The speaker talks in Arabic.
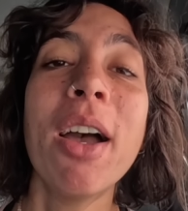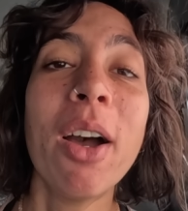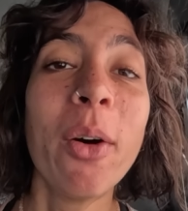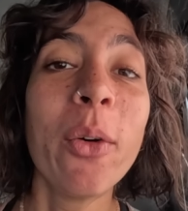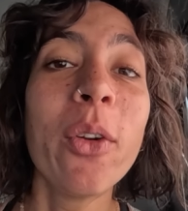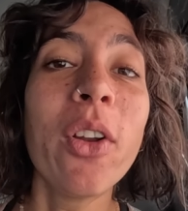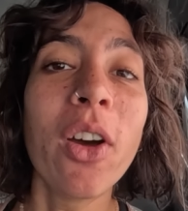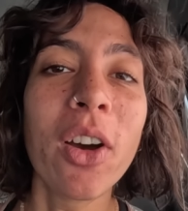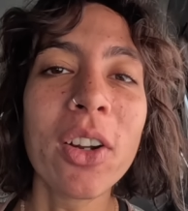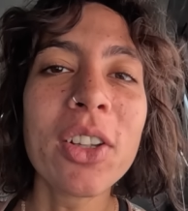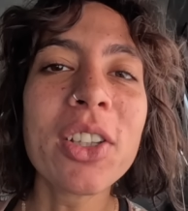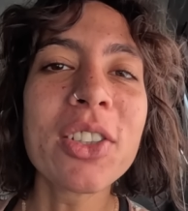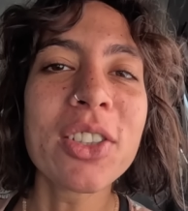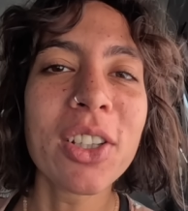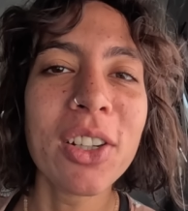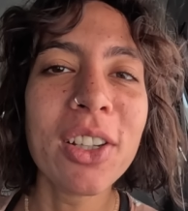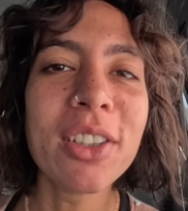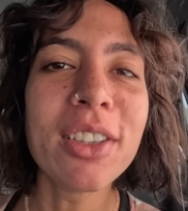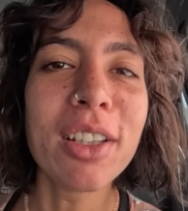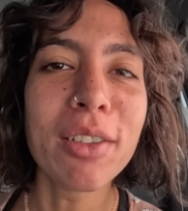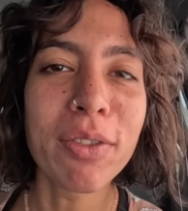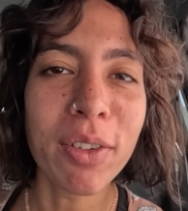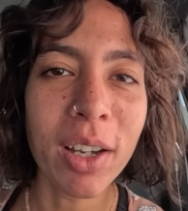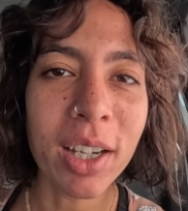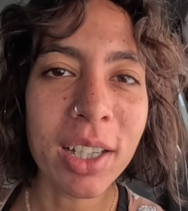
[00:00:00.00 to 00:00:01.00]
والنهارده
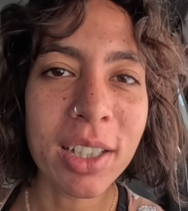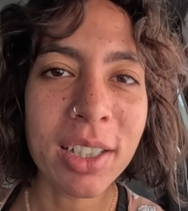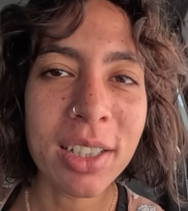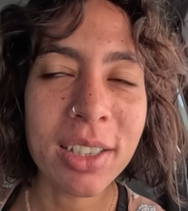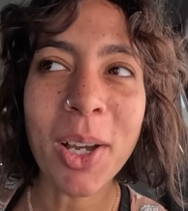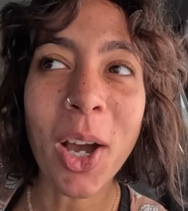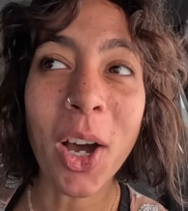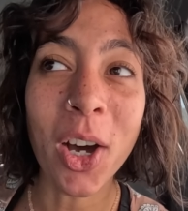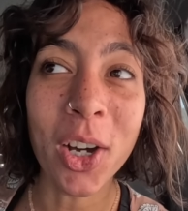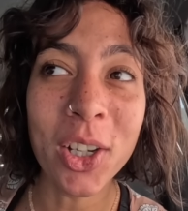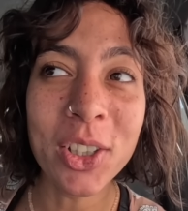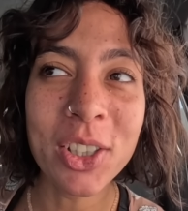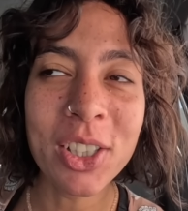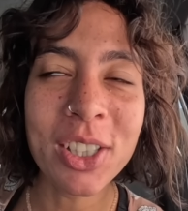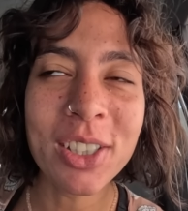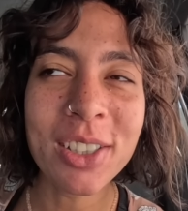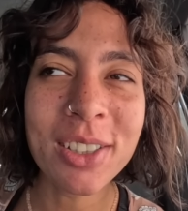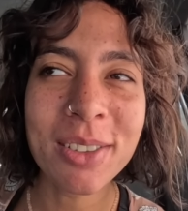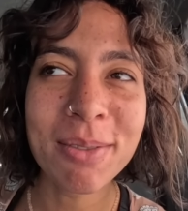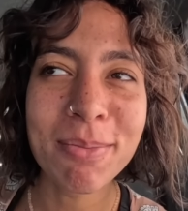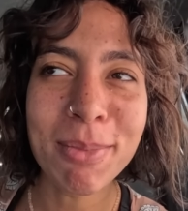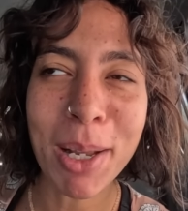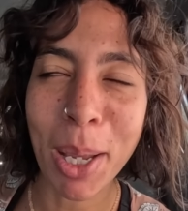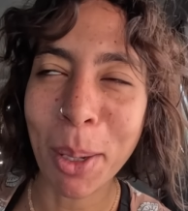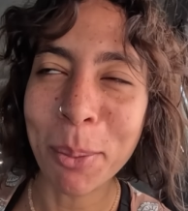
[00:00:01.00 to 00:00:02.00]
صليت الفجر حاضر
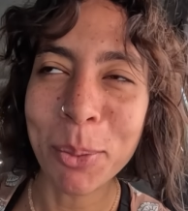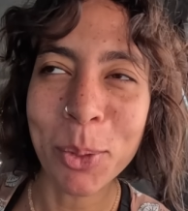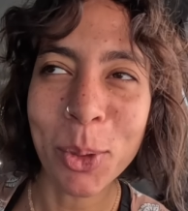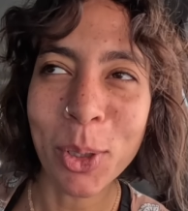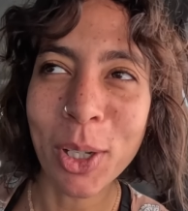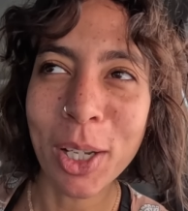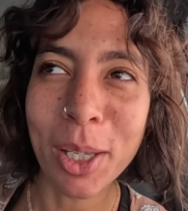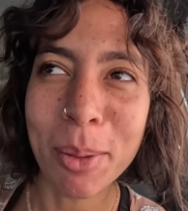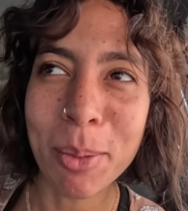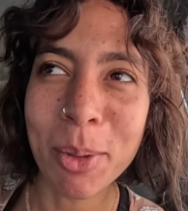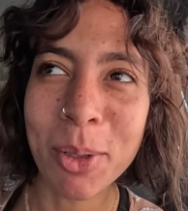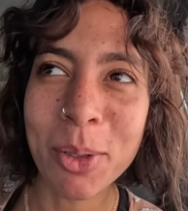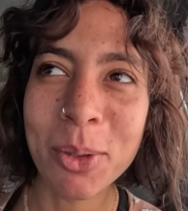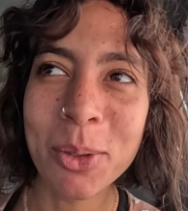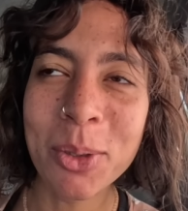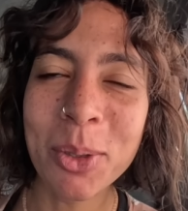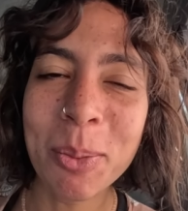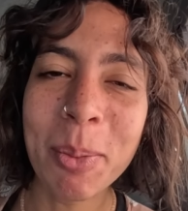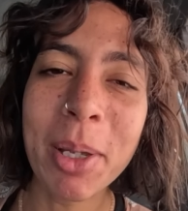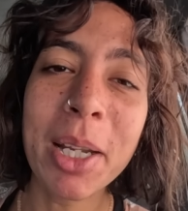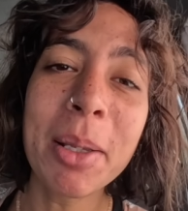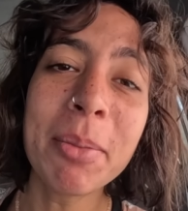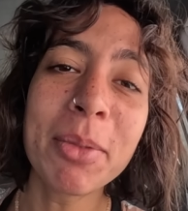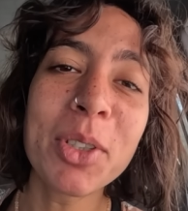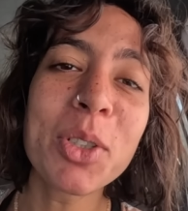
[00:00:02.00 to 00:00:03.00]
الحمد لله برضو
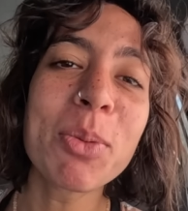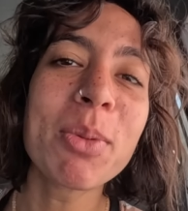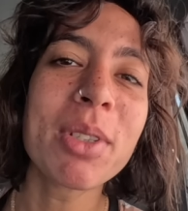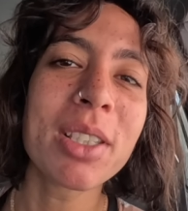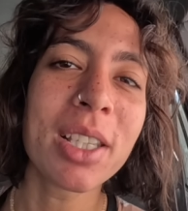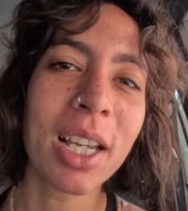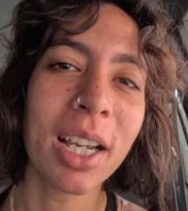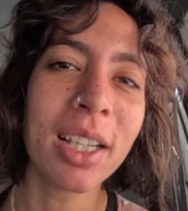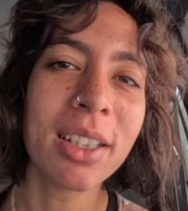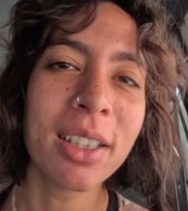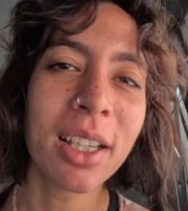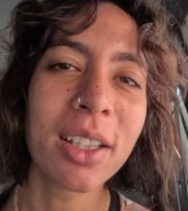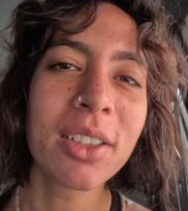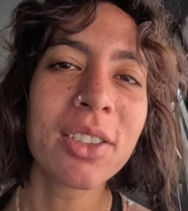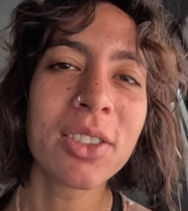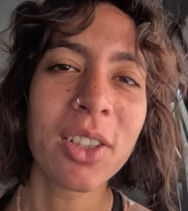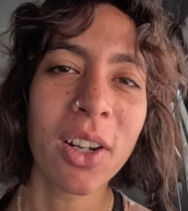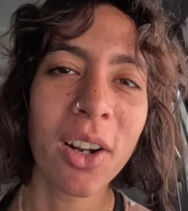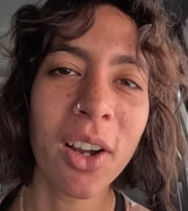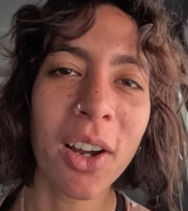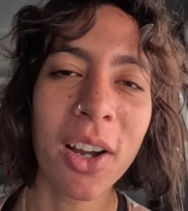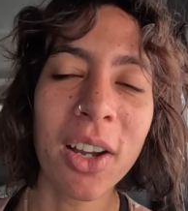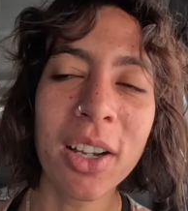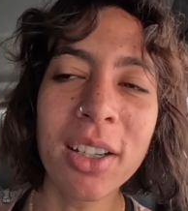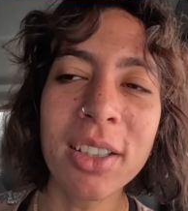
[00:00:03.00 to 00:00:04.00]
ما نمتش من ساعتها
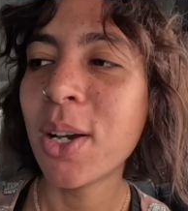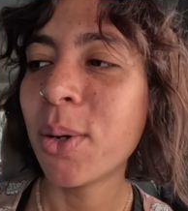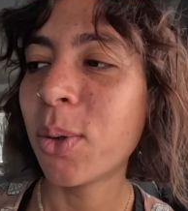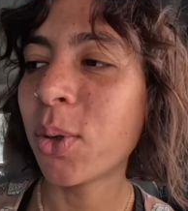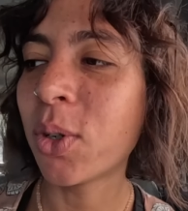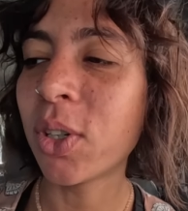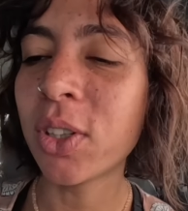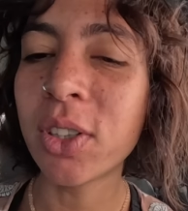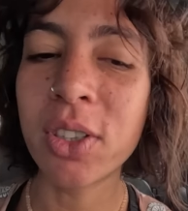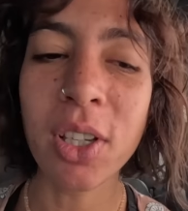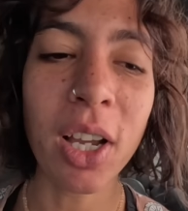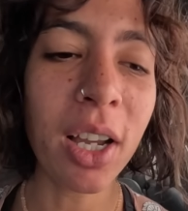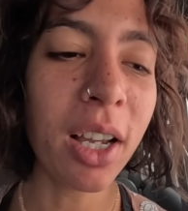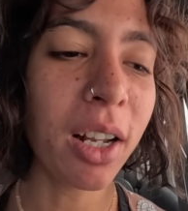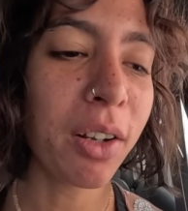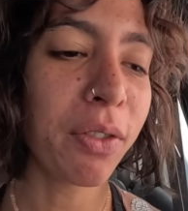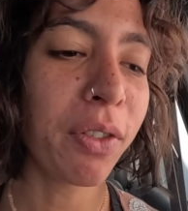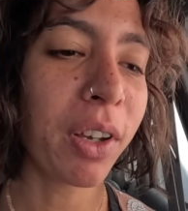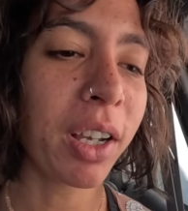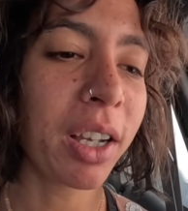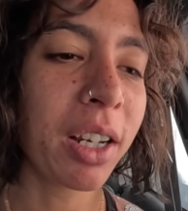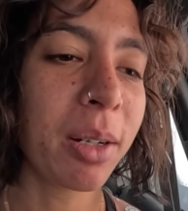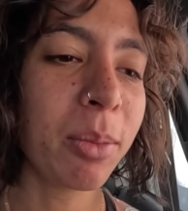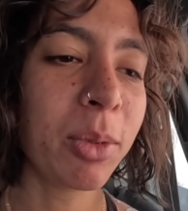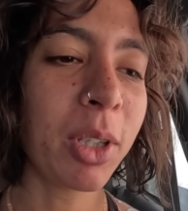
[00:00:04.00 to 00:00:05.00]
الصراحه وكنت صاحيه
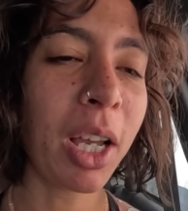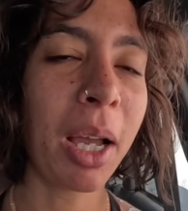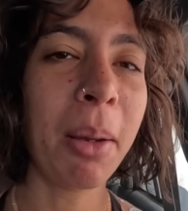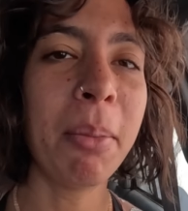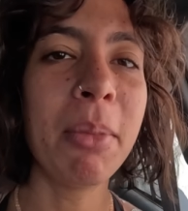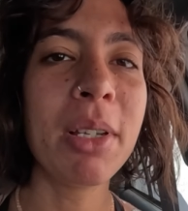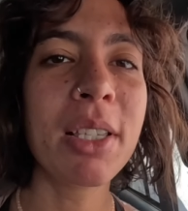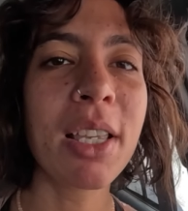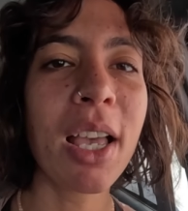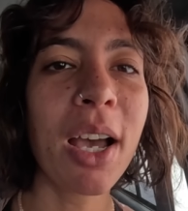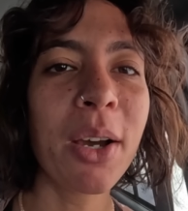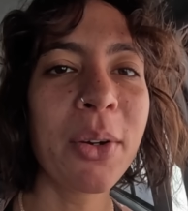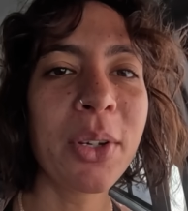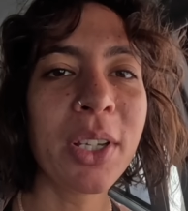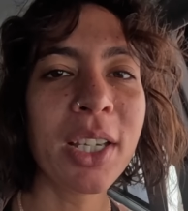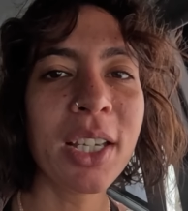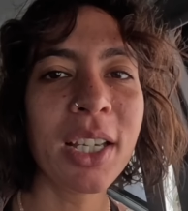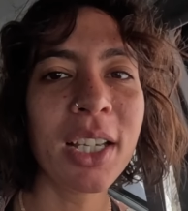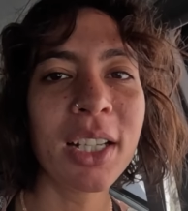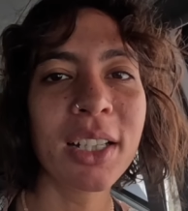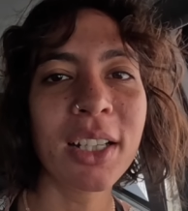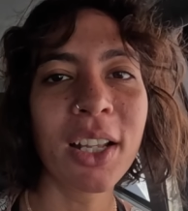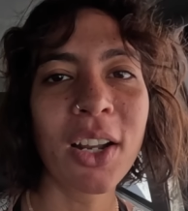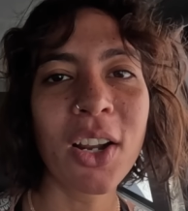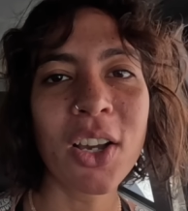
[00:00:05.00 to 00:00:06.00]
الفجر متحمسه
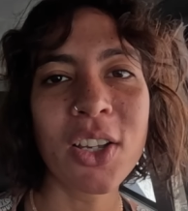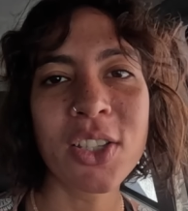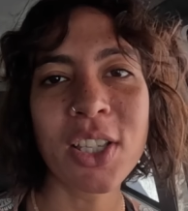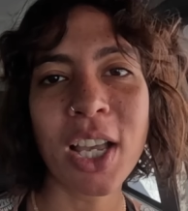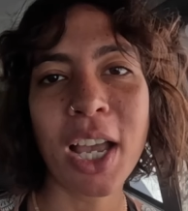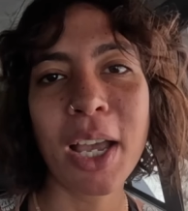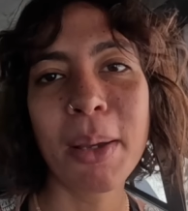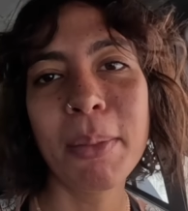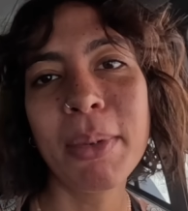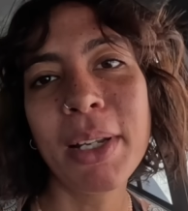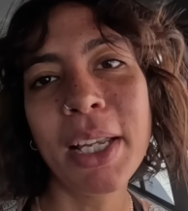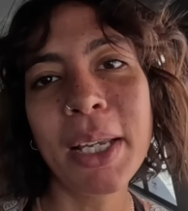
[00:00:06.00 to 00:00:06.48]
قوي ان انا اصحى قبل